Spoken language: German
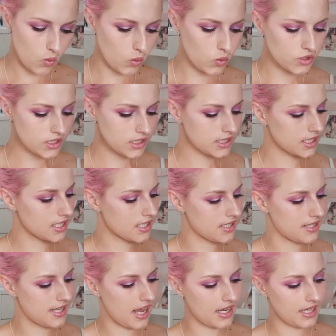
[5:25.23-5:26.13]
Und
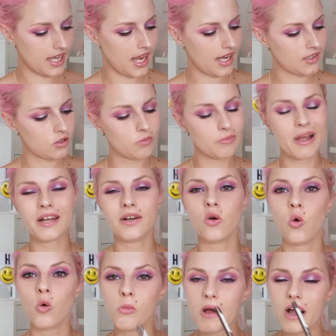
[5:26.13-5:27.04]
sehr gerne um
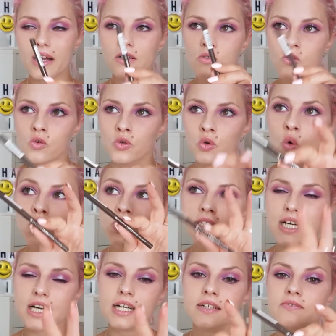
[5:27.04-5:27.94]
meinen oberen und
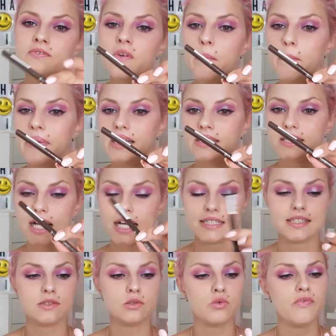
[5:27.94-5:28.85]
unteren Wimpern
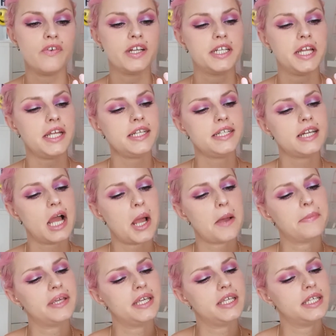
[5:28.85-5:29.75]
kannst du verdichten,
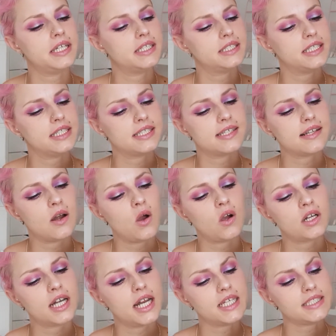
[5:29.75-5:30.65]
habe ich hier das
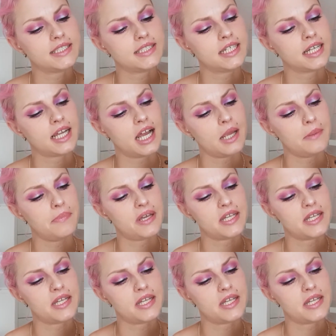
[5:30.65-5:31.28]
Long Lasting Eye